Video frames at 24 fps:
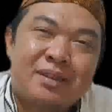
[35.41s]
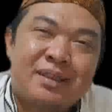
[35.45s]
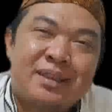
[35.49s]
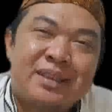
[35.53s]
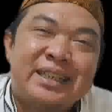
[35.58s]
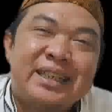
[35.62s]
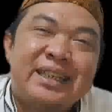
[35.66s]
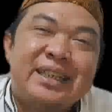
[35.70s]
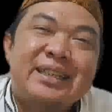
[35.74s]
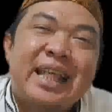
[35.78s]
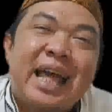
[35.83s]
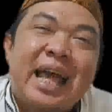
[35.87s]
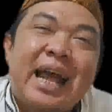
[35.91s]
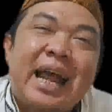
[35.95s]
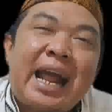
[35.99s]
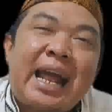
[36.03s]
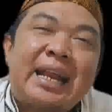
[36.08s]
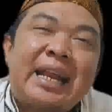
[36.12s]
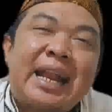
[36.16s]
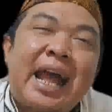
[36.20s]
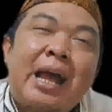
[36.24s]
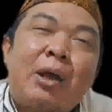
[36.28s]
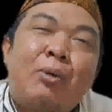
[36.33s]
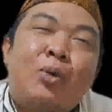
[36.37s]
di tangan
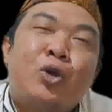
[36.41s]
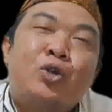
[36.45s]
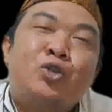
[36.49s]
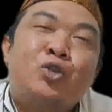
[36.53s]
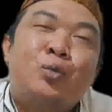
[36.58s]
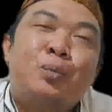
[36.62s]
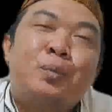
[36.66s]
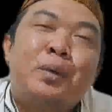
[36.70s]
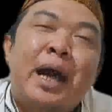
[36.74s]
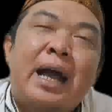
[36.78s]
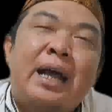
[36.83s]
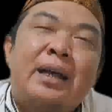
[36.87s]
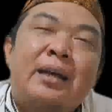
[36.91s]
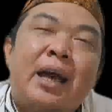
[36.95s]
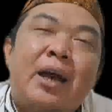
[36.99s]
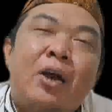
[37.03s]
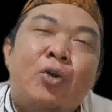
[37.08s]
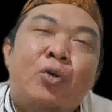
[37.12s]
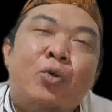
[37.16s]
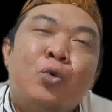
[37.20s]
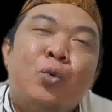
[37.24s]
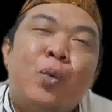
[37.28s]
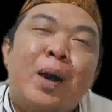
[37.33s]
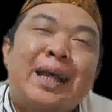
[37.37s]
Allah
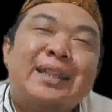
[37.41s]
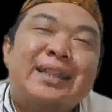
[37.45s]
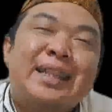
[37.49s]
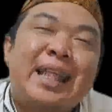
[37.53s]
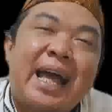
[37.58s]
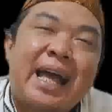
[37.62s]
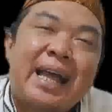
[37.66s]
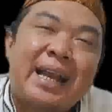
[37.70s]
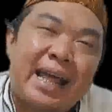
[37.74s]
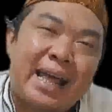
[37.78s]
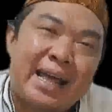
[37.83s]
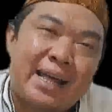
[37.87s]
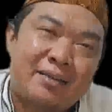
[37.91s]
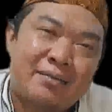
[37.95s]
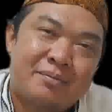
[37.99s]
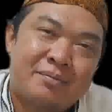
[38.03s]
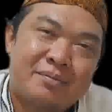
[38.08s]
Subhanahu wa taala.